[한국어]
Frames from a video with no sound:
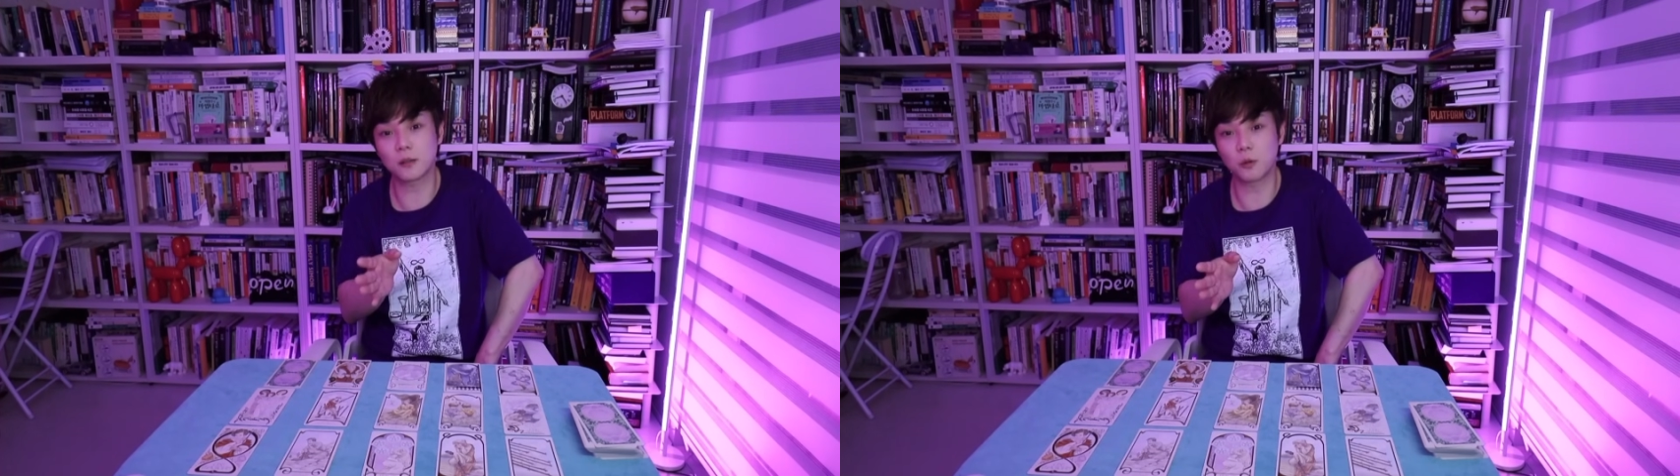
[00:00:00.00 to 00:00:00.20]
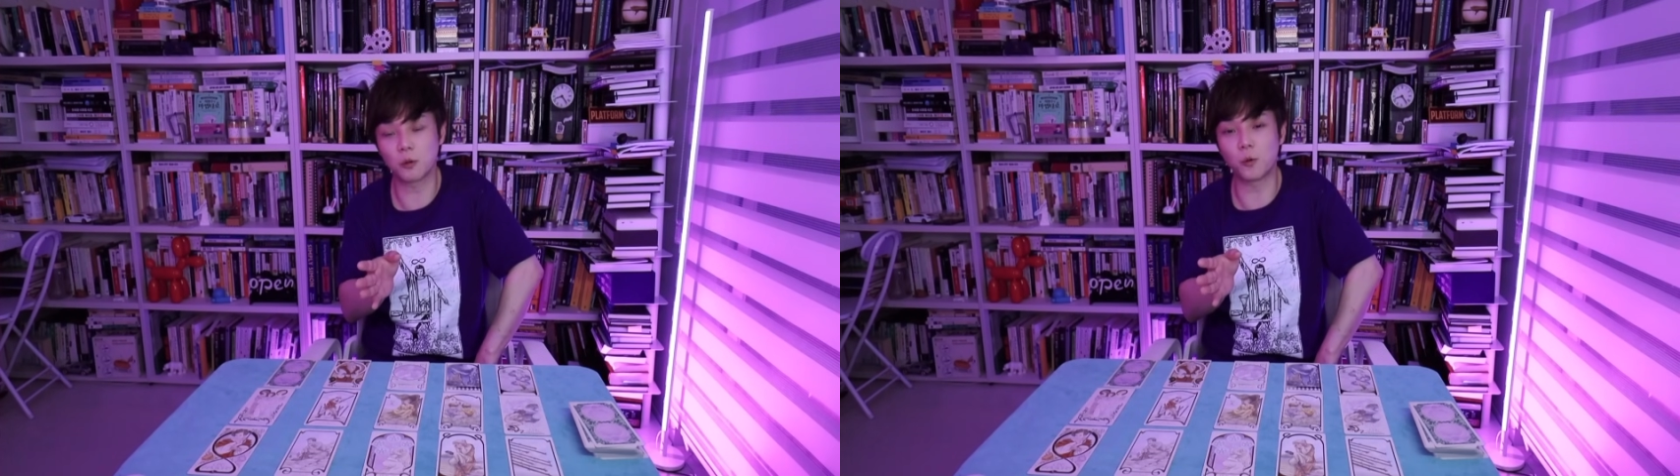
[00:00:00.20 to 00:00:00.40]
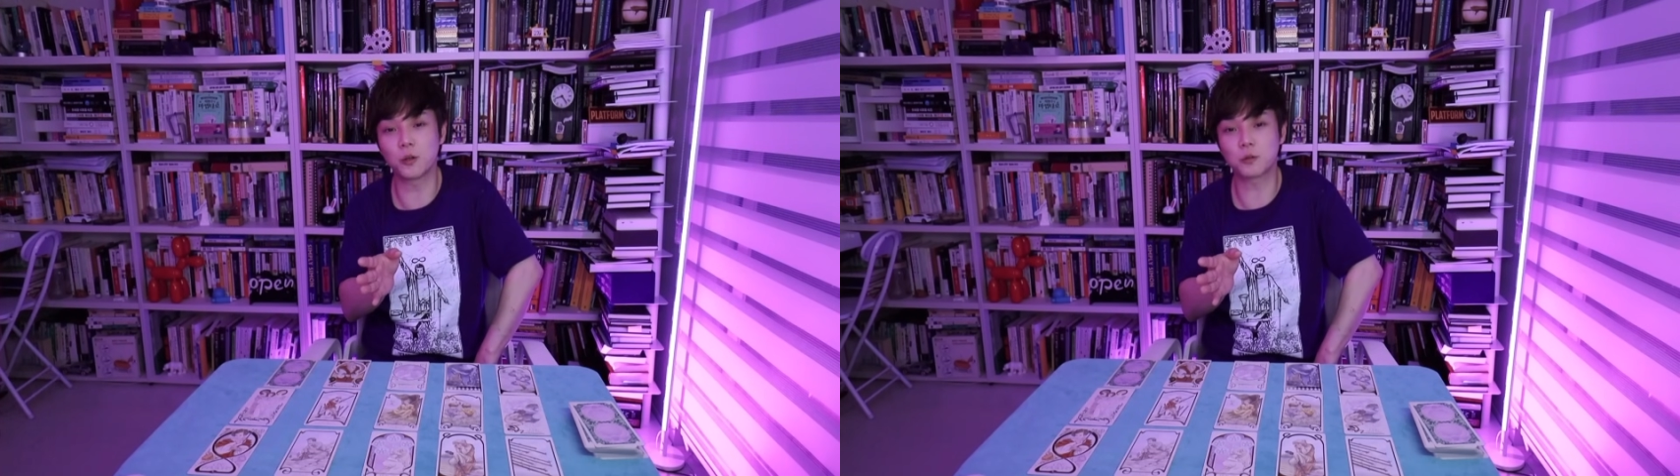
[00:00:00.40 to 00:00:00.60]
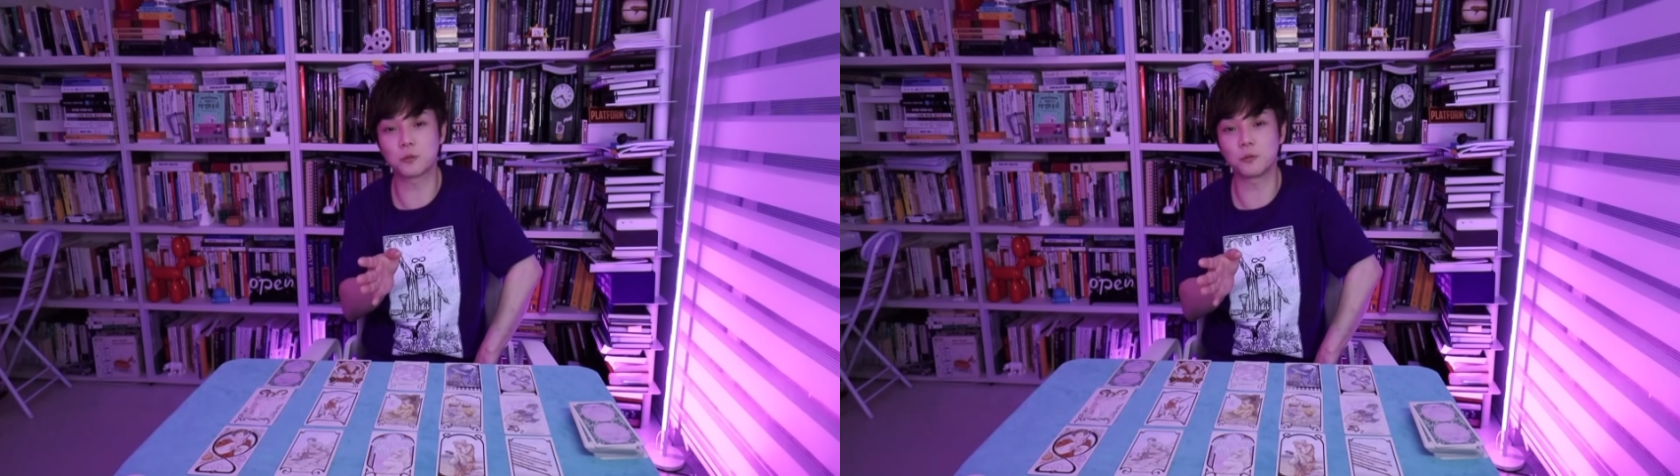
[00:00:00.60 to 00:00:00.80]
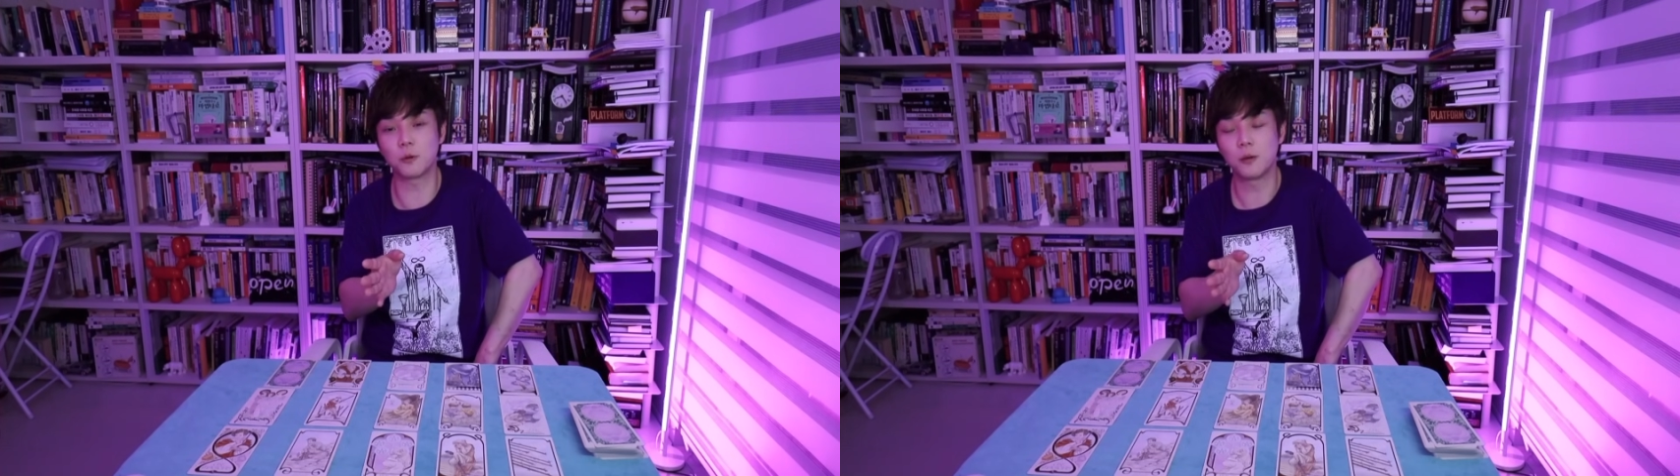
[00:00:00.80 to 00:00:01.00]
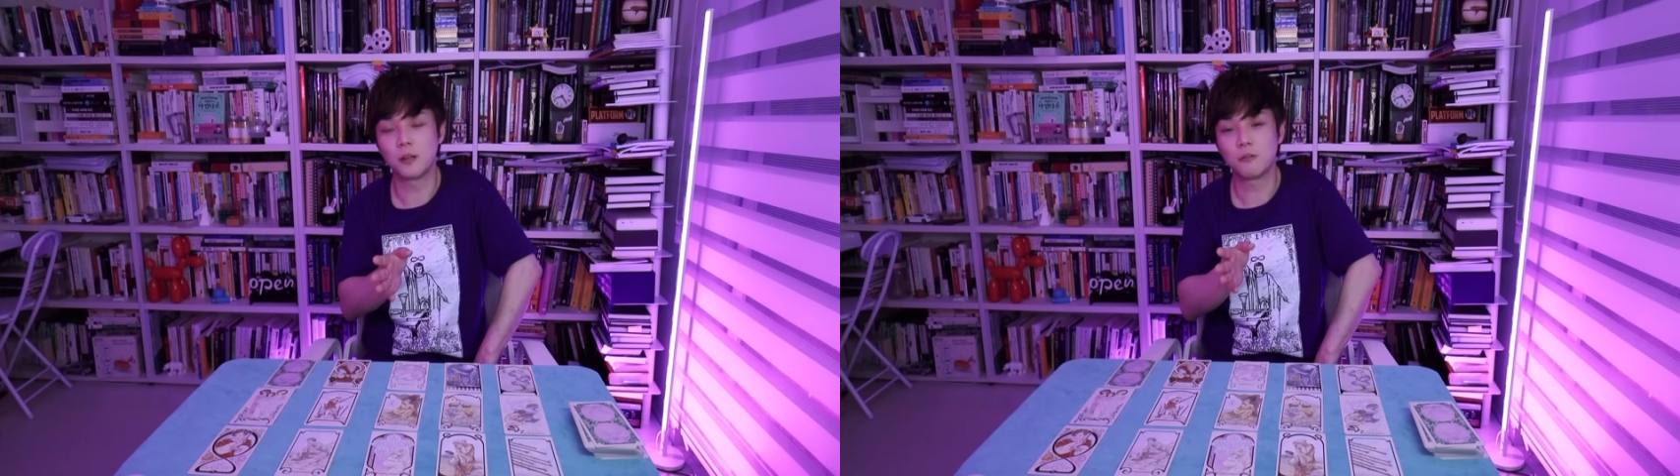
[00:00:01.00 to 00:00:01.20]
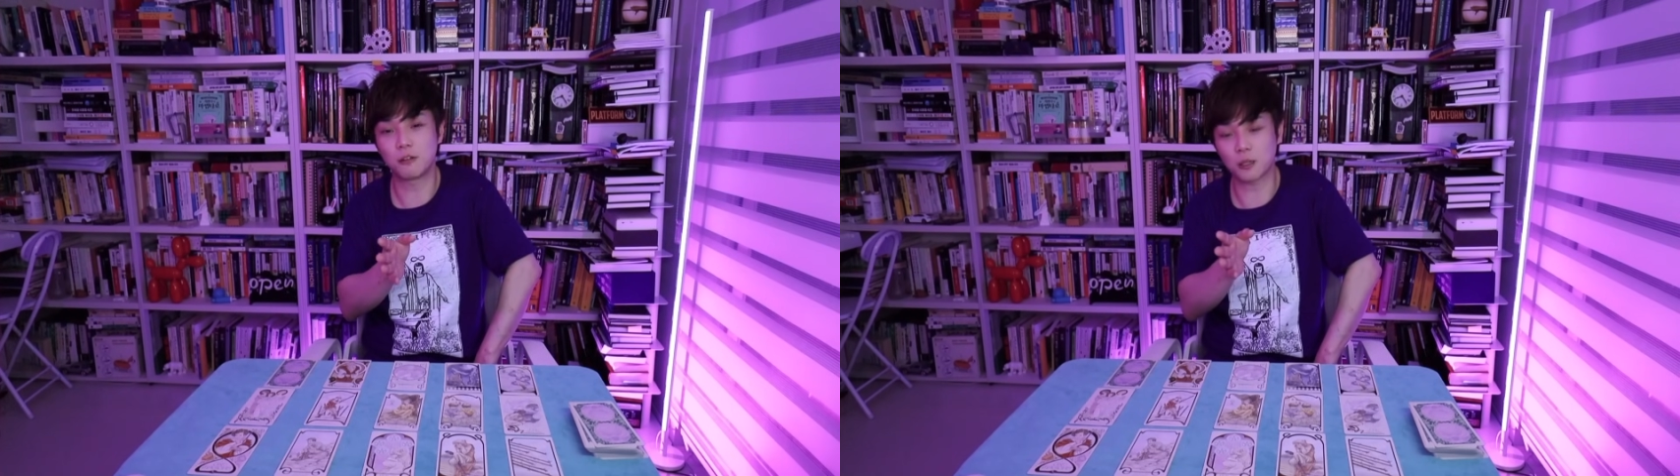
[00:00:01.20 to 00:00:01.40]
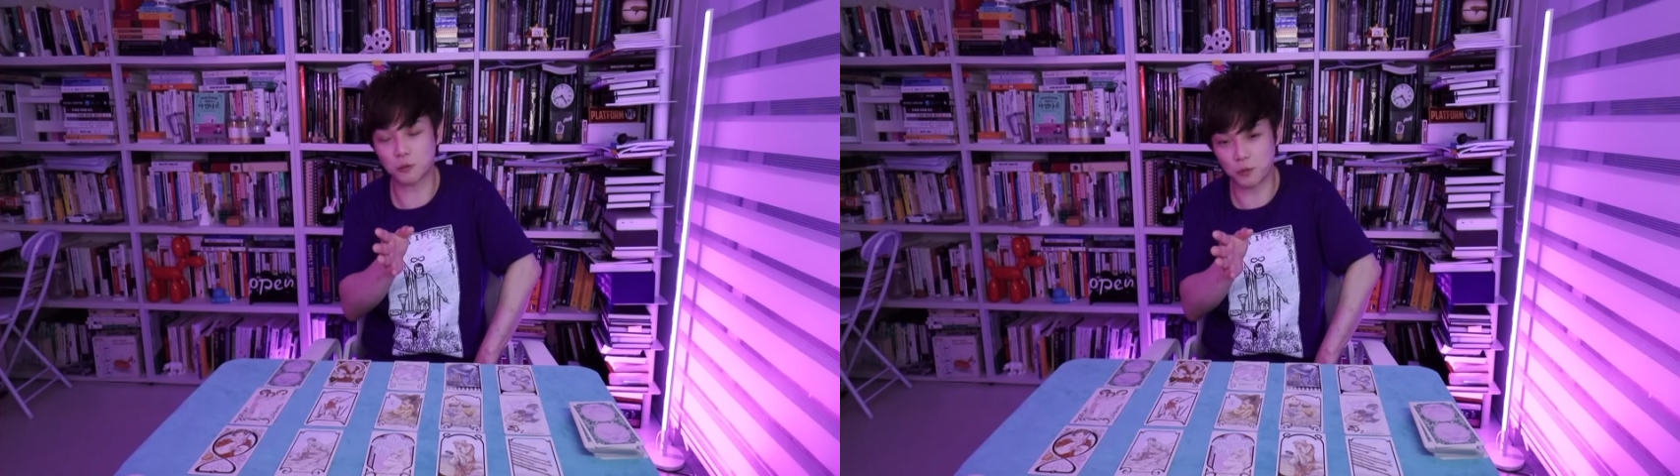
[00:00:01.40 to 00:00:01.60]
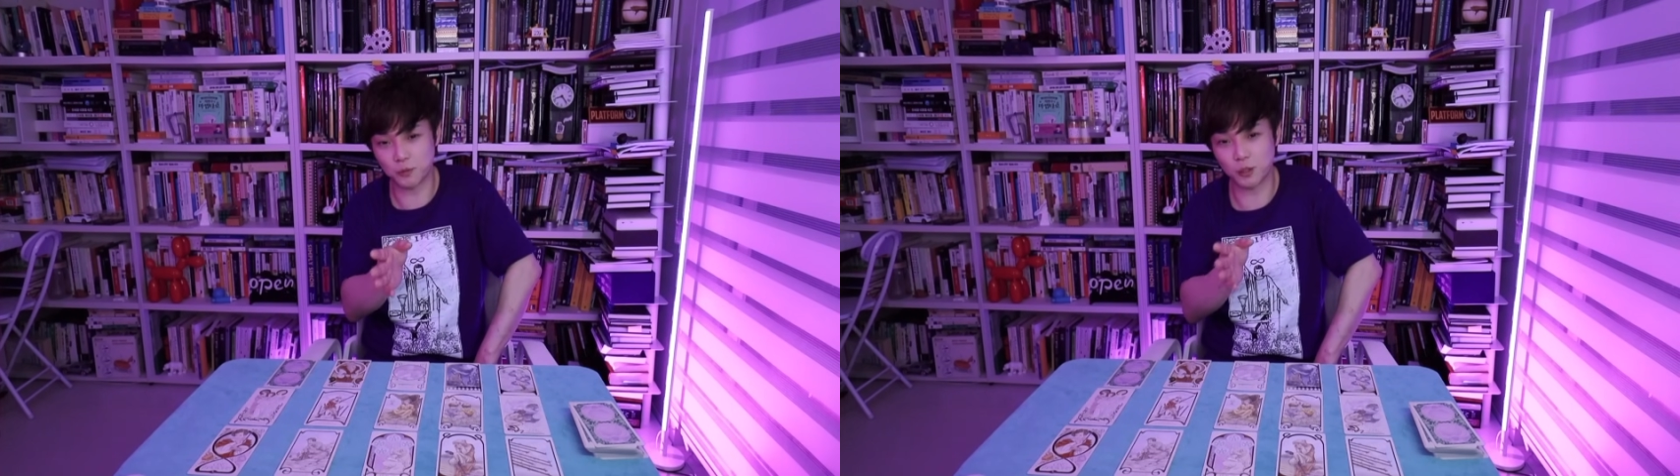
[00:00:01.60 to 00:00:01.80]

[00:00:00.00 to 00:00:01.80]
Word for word: 더 공격적으로 우리가 조금 더